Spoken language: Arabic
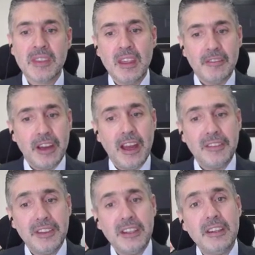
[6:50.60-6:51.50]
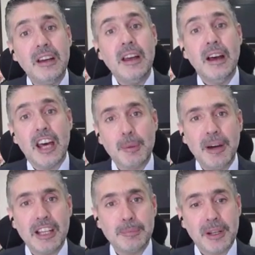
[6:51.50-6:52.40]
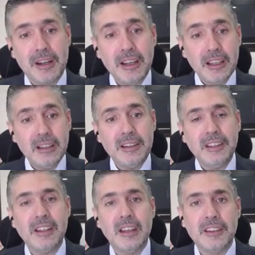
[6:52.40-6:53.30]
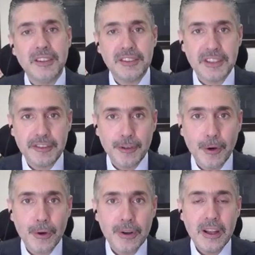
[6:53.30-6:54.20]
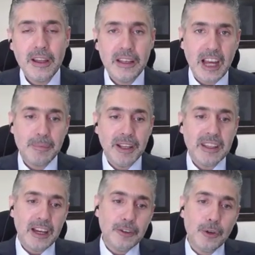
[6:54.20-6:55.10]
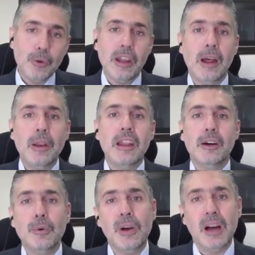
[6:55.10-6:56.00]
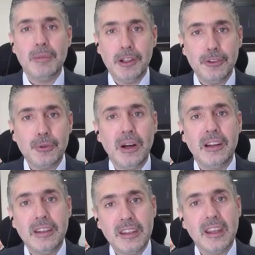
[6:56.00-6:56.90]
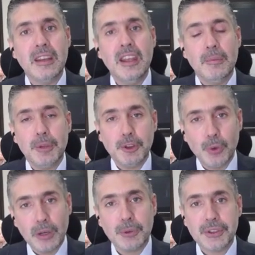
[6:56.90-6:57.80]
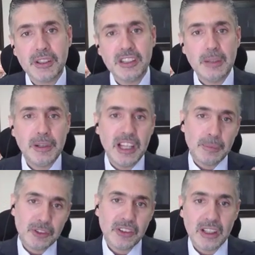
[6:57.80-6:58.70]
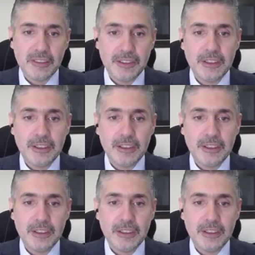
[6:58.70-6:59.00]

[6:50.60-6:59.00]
فهذه أربعة مراحل نحن الاندستري 4 اللي عم نحكي عنه اللي هلا هو عم نعيشه حاليا بالدول المتقدمة اللي عم تشتغل فيه